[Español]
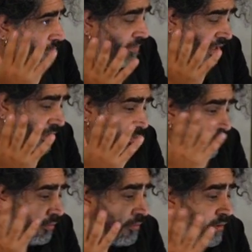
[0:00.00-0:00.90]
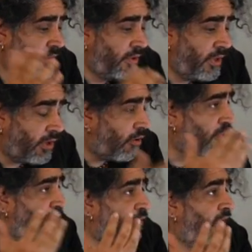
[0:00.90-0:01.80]
pan de oro,
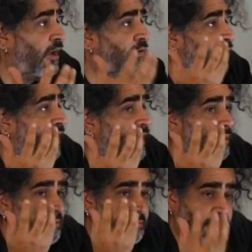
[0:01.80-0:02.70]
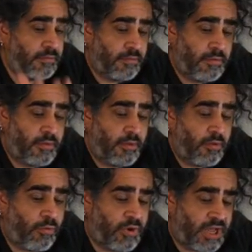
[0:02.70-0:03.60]
como si fuera una
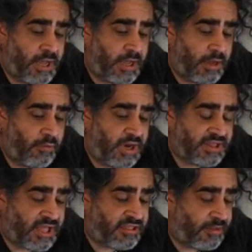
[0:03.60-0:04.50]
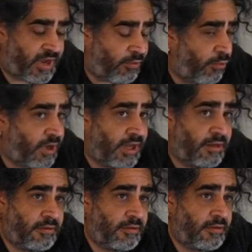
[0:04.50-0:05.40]
una, taza barroca
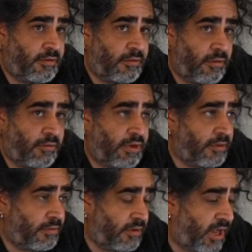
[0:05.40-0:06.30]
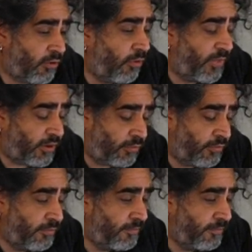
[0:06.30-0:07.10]
o un jarrón barroco.